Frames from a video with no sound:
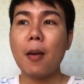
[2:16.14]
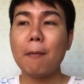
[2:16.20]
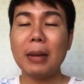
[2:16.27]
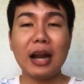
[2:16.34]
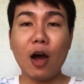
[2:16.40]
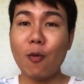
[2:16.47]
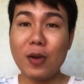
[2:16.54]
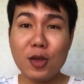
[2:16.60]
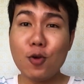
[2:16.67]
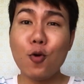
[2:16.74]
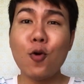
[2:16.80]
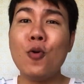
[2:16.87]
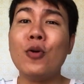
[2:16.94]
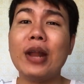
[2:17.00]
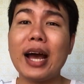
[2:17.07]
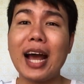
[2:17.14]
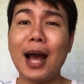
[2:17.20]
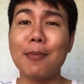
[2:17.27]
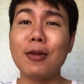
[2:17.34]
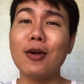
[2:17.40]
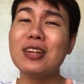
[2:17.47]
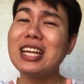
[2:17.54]
มันเอาไม่อยู่นะค
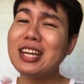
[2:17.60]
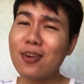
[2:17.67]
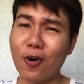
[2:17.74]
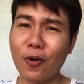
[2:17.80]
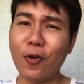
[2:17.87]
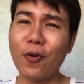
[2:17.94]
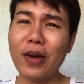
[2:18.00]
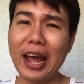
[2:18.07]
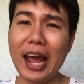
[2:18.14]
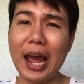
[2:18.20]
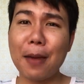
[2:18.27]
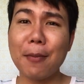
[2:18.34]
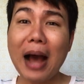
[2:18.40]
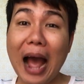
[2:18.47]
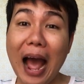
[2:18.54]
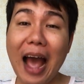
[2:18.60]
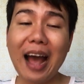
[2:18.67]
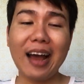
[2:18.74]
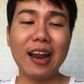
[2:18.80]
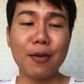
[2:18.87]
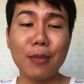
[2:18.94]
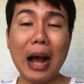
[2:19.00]
รับแล้วยิ่งนอนห้องแอร์บ้าง
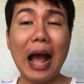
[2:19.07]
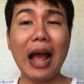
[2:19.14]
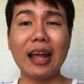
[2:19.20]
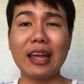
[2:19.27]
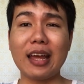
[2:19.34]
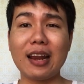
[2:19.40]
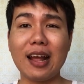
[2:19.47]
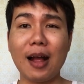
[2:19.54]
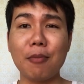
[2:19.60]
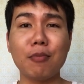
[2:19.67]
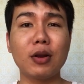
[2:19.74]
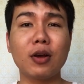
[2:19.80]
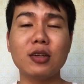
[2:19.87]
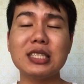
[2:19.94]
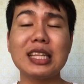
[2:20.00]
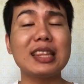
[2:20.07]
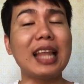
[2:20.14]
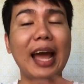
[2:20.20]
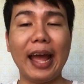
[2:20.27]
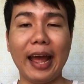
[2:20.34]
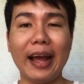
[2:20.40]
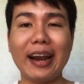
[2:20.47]
อะไรบ้างอย่างเงี้ยนะครับมันก็จะ
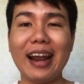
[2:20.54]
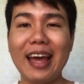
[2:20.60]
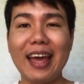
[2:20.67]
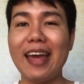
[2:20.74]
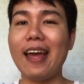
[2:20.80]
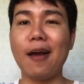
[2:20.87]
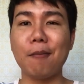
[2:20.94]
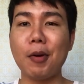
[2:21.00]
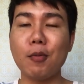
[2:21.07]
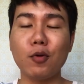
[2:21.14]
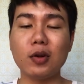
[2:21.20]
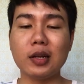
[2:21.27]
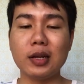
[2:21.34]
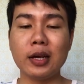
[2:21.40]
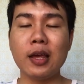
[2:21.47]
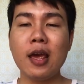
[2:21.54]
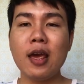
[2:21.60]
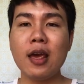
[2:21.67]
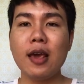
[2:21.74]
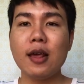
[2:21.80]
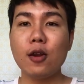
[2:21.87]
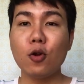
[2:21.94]
แตกระแหงไปหมดเลย
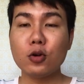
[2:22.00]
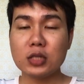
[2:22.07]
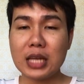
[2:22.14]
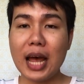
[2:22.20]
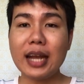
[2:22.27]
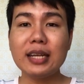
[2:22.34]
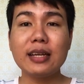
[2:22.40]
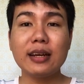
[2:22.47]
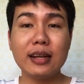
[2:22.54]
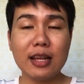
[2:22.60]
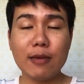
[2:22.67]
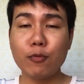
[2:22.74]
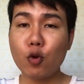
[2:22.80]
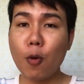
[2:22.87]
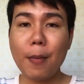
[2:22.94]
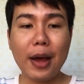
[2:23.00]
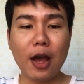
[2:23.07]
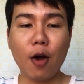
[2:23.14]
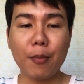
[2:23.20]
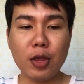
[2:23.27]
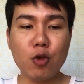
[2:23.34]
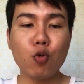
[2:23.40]
โลชั่นครีมทั่วไป
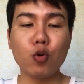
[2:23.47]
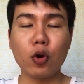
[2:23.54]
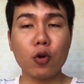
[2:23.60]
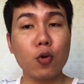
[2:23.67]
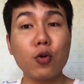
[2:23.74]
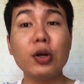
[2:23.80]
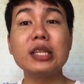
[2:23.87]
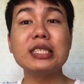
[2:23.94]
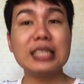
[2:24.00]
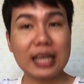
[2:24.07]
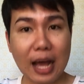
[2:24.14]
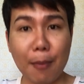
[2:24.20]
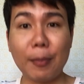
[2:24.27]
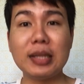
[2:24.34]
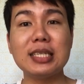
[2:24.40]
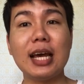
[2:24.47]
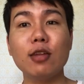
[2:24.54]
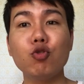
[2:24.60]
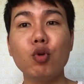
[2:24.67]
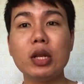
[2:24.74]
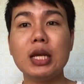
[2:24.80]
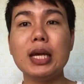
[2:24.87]
เอาไม่อยู่ น้องโก้ก็จะกลับมาใช้
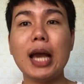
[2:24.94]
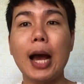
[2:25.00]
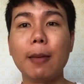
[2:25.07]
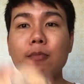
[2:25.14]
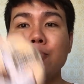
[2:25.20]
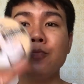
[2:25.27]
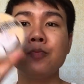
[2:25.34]
ตัวนี้ครับ